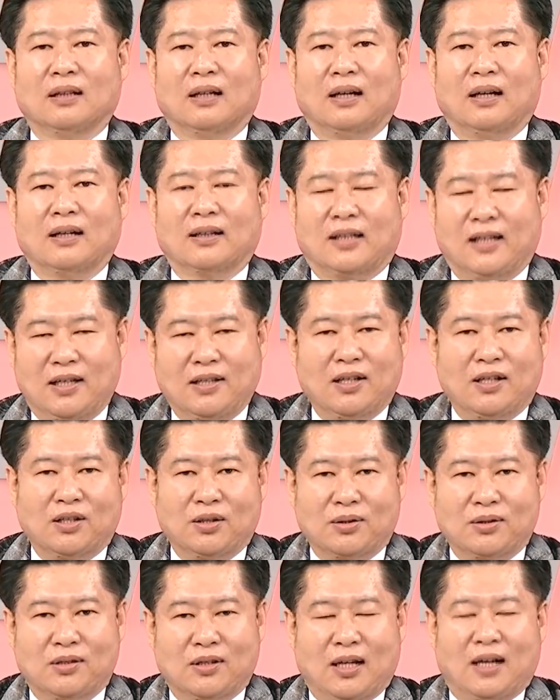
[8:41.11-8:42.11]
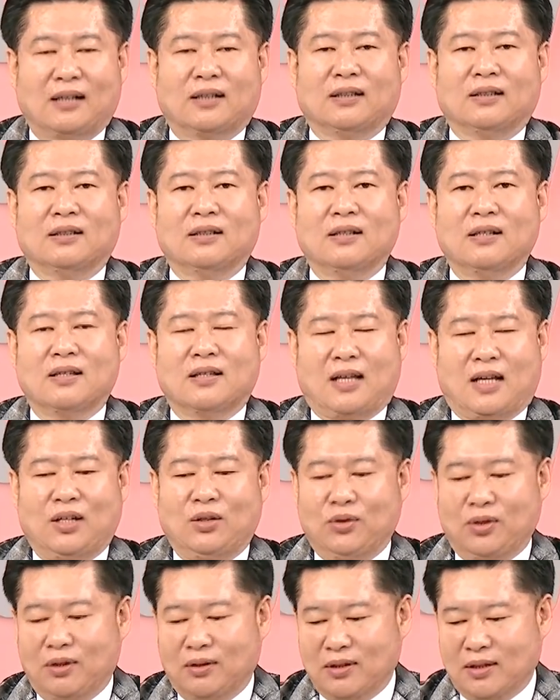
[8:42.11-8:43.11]
啊，K 线就是价格。散
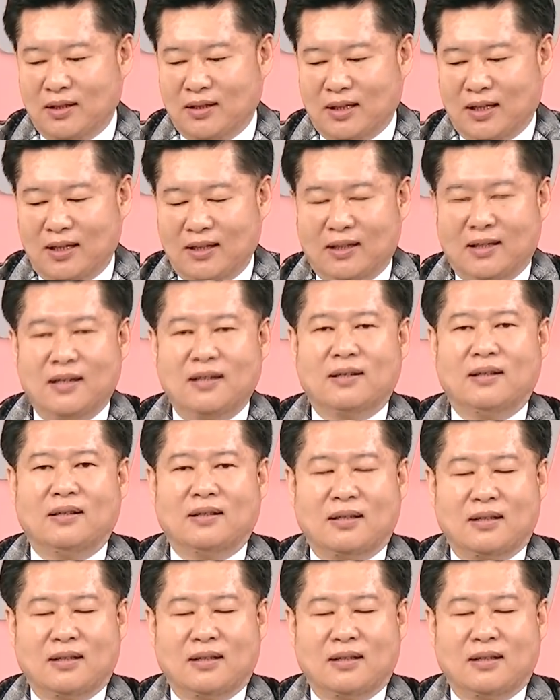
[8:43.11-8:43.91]
户永远在在意 K 线，